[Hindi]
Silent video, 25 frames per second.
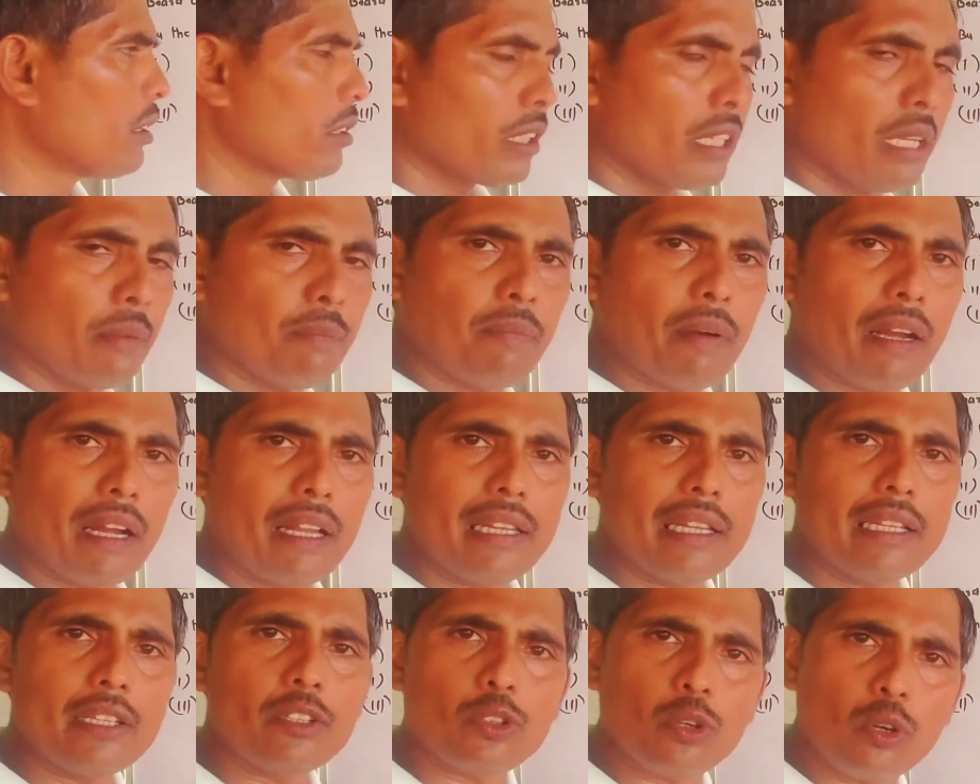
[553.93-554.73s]
कि
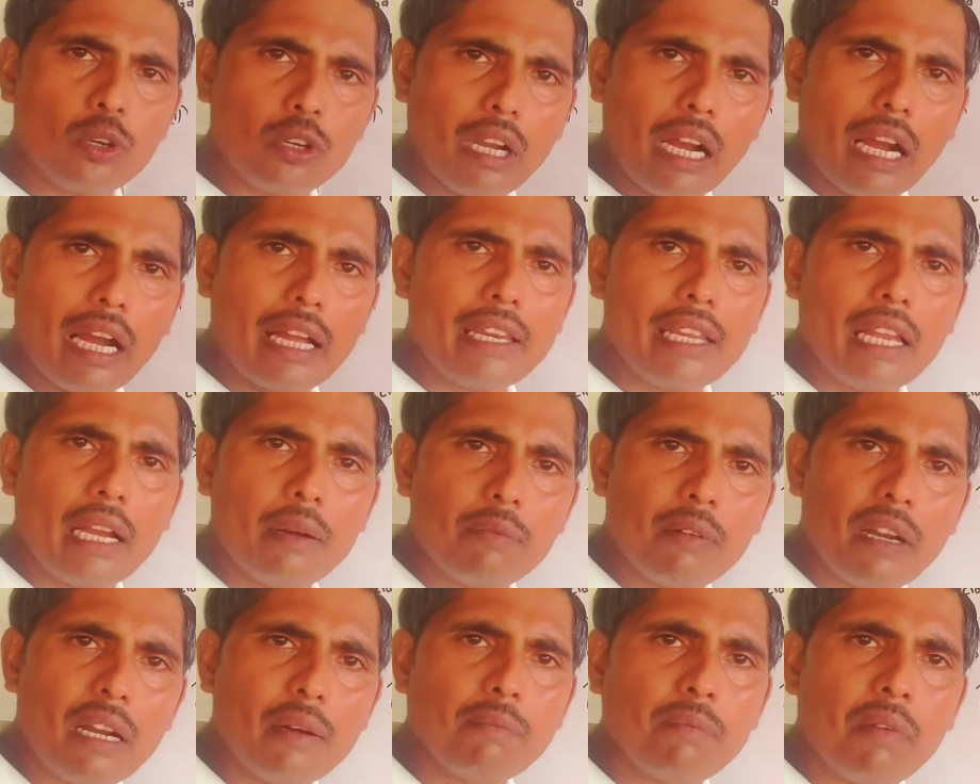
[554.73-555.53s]
पहले जो कार्य
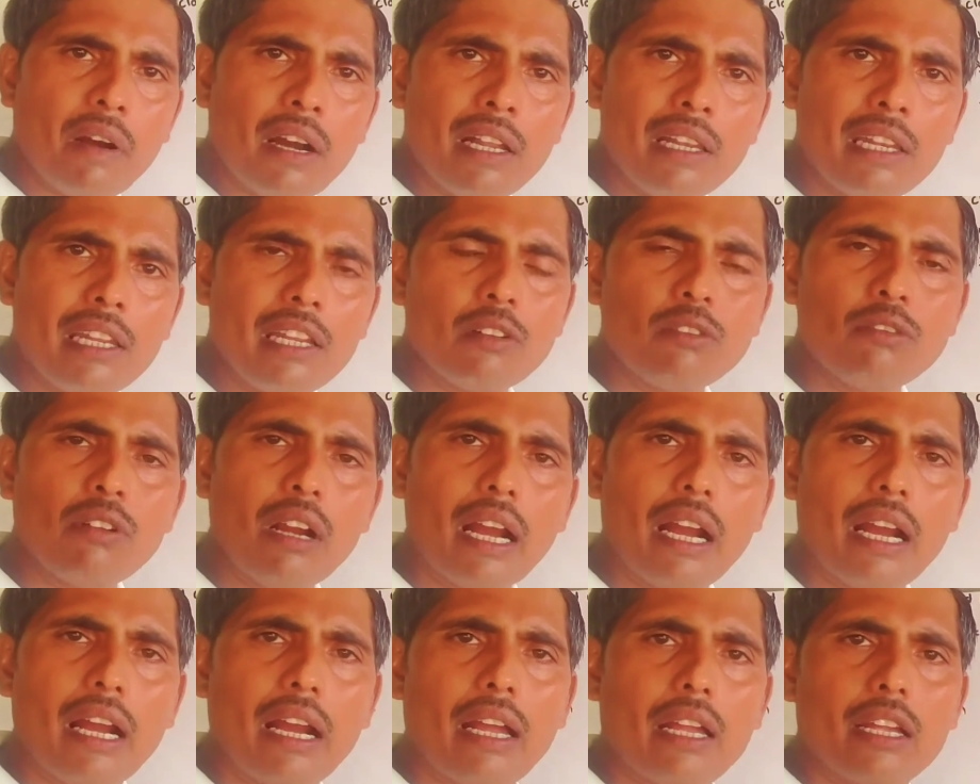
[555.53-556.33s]
आपका पहले हुआ
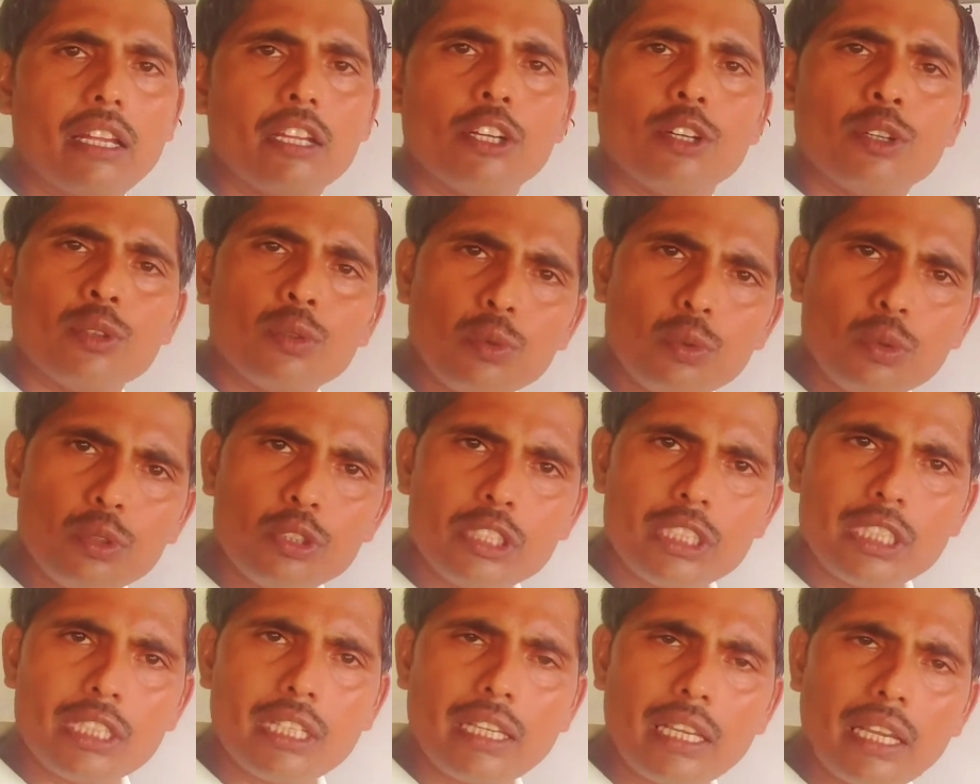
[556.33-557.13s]
है
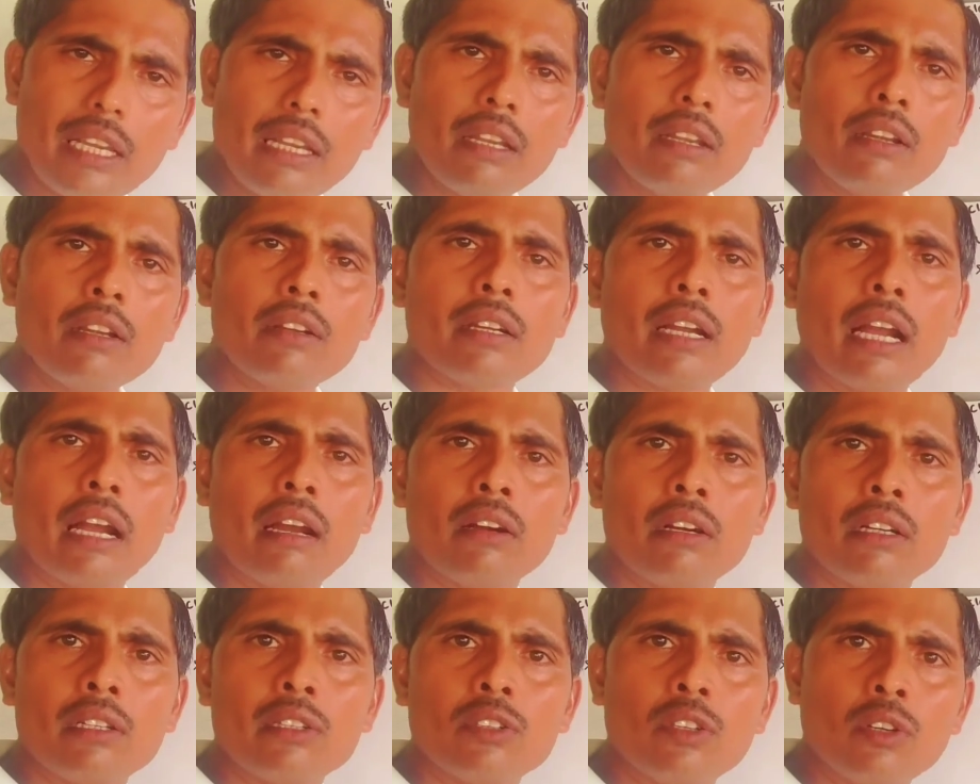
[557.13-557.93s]
उसके
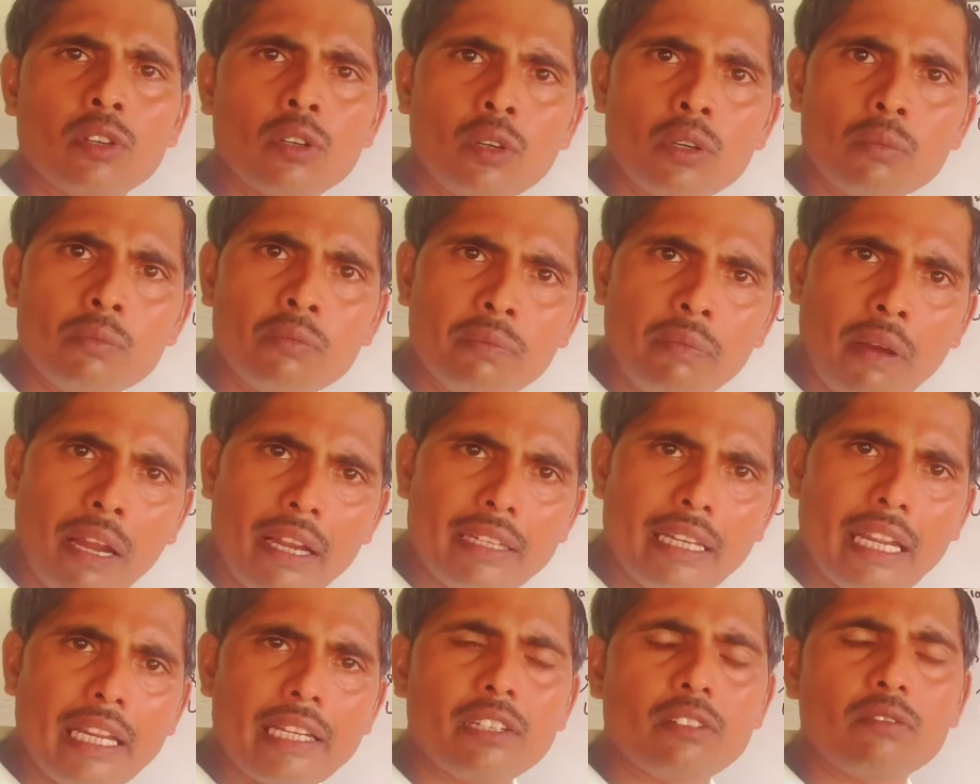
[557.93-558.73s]
का जो
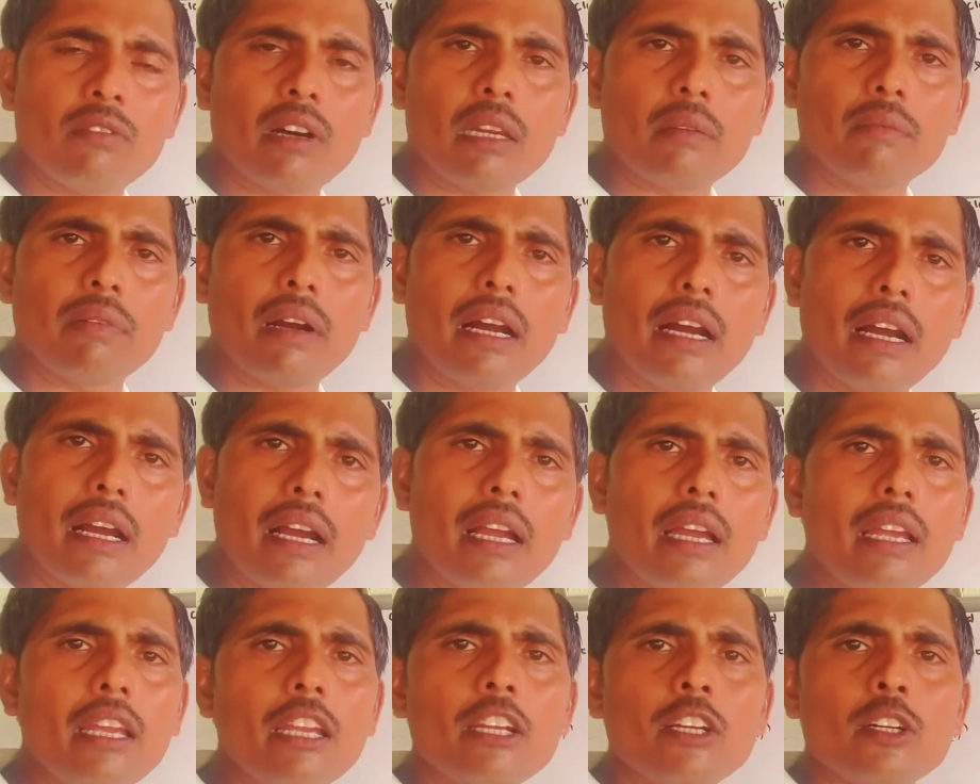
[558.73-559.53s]
फाइनाइट वर्ब
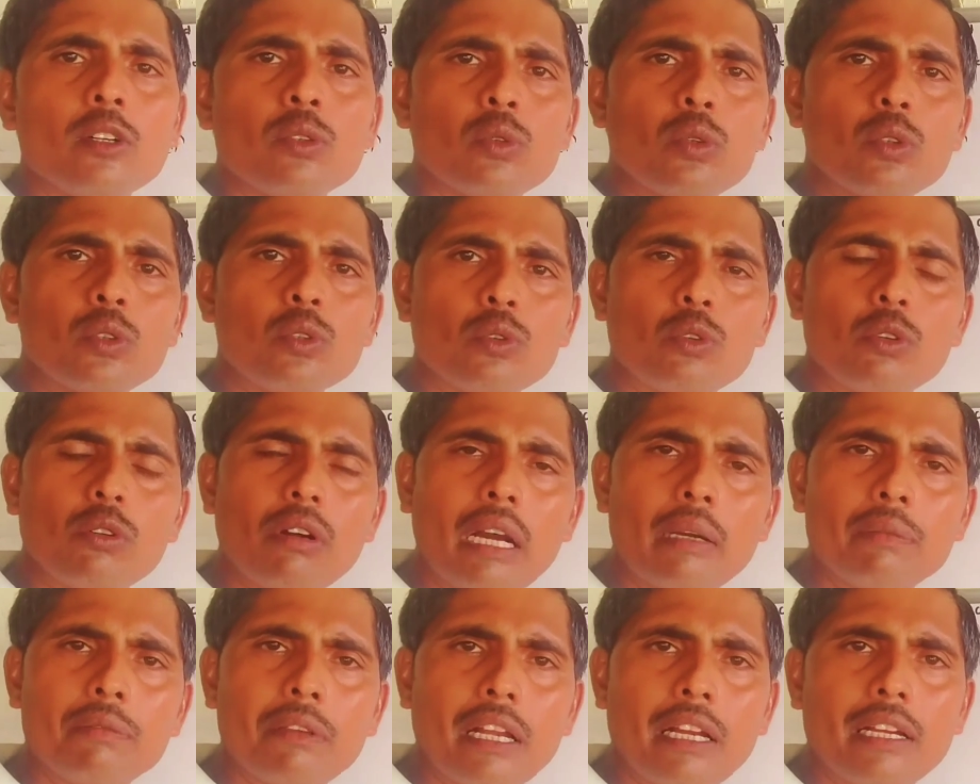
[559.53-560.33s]
है उसको
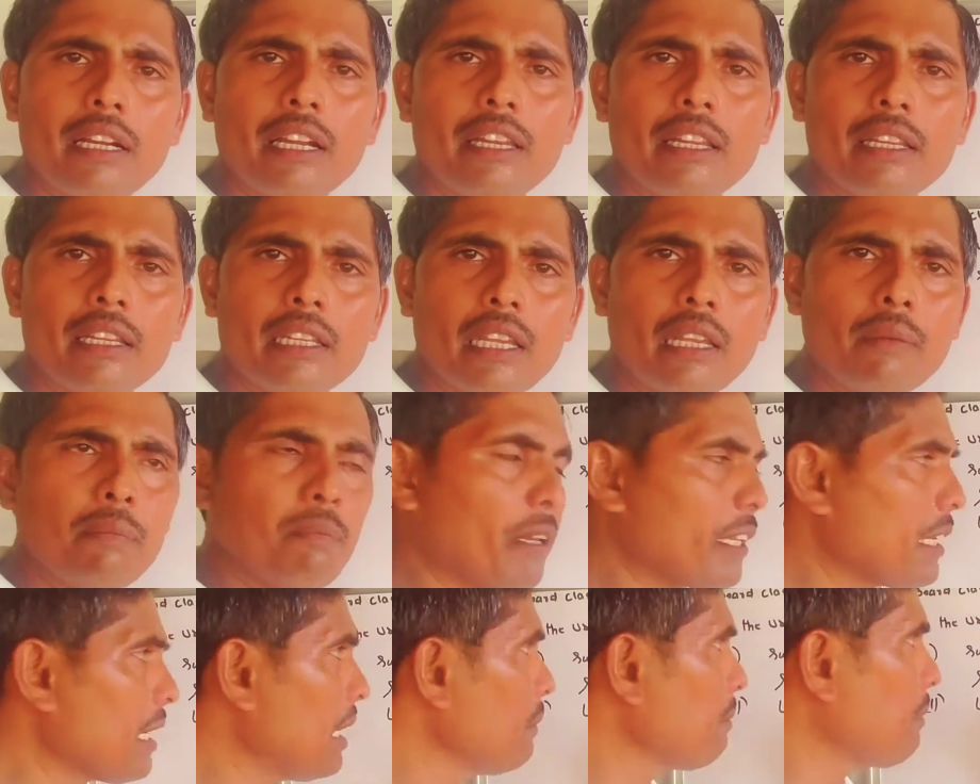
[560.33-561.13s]
आप क्या करेंगे
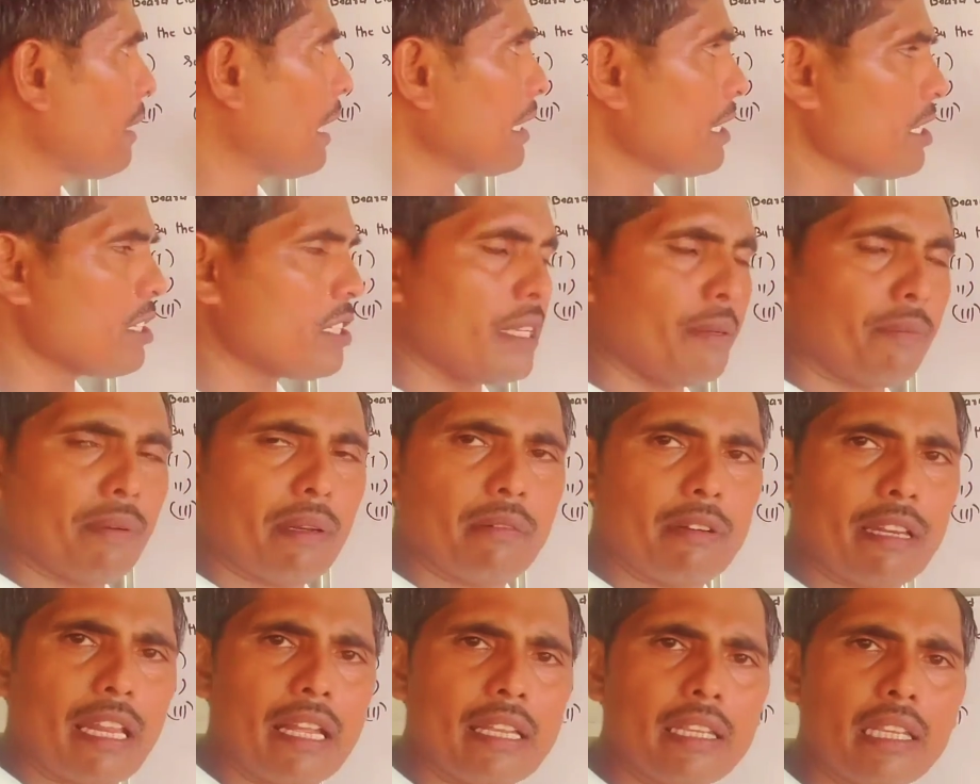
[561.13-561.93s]
प्रेजेंट पार्टिसिपल
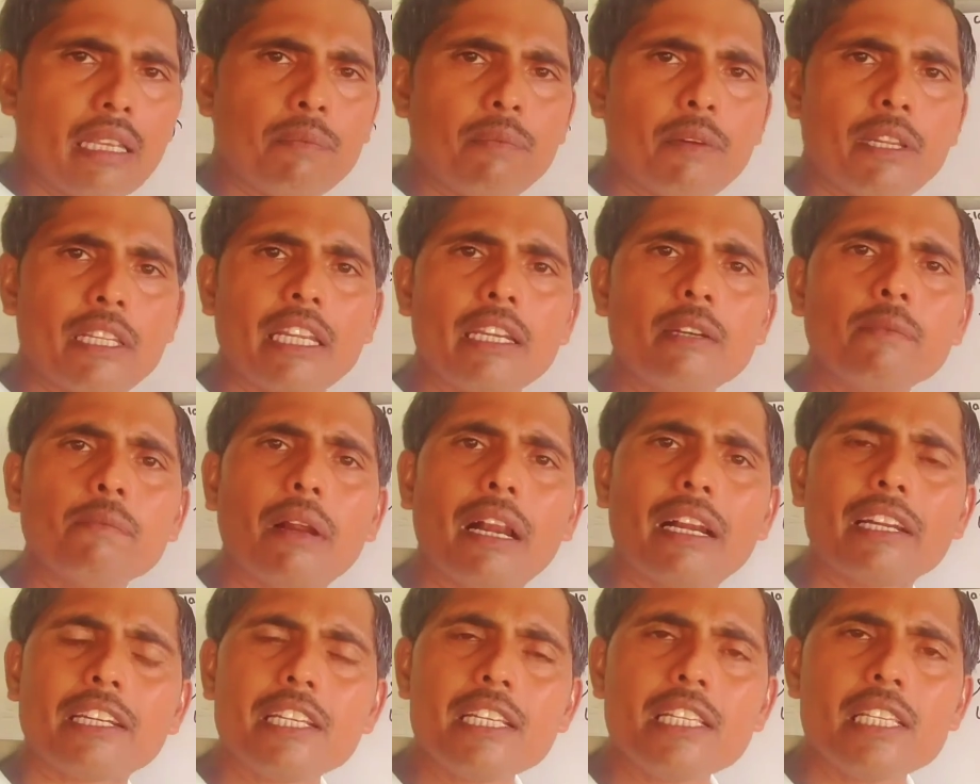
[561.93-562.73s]
बनाएंगे प्रेजेंट
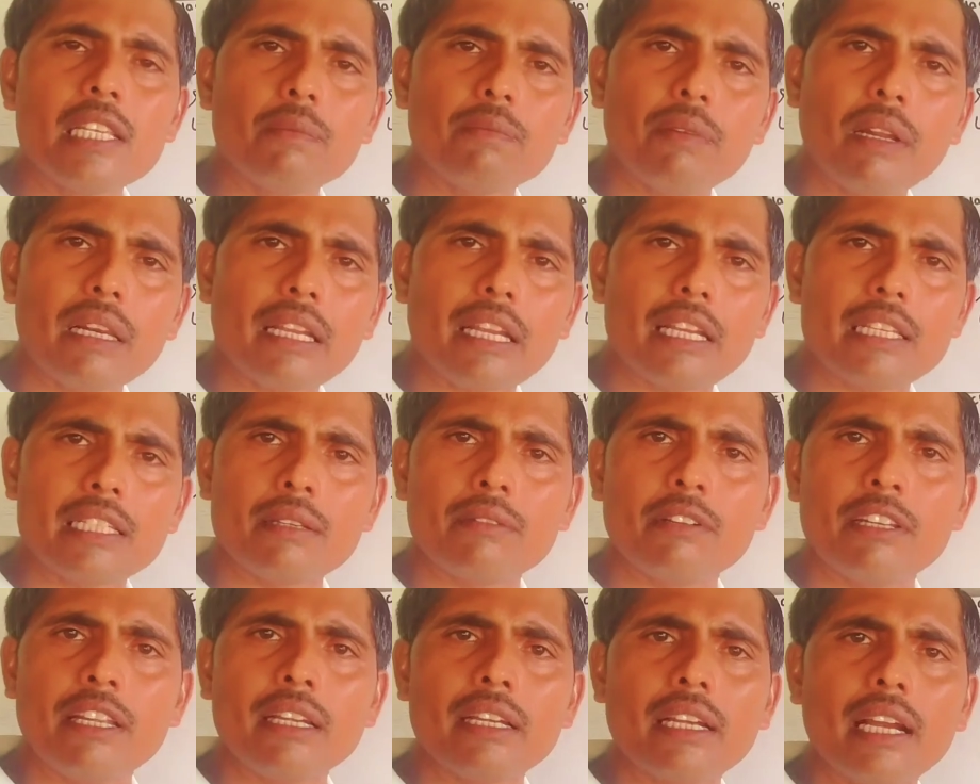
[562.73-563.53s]
पार्टिसिपल कैसे
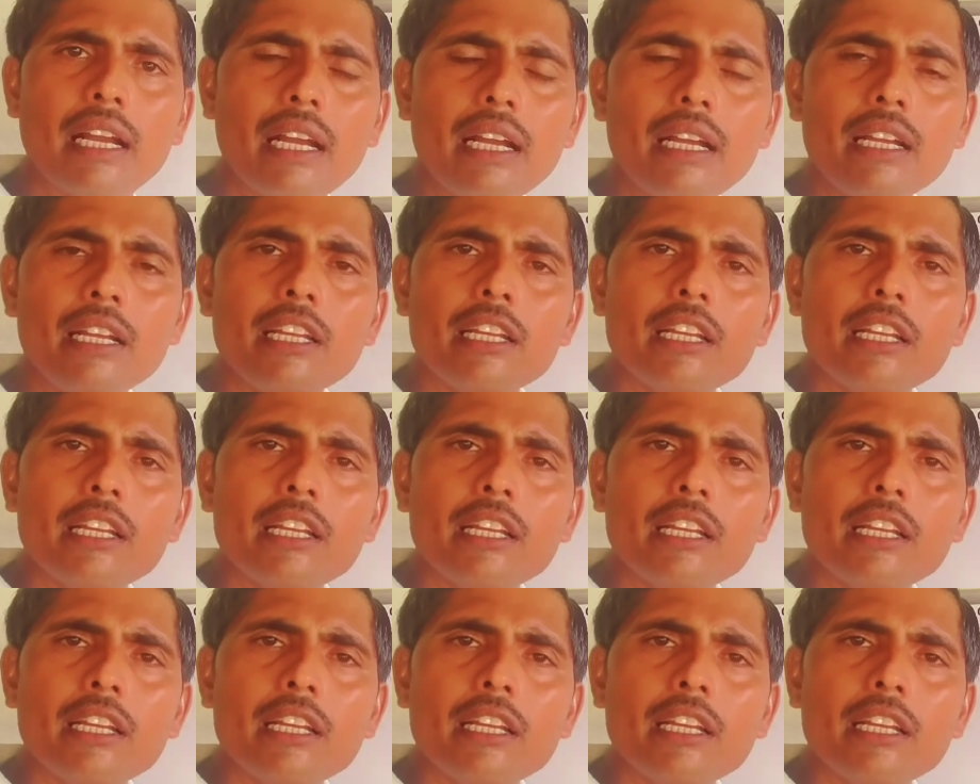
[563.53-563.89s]
बनेगा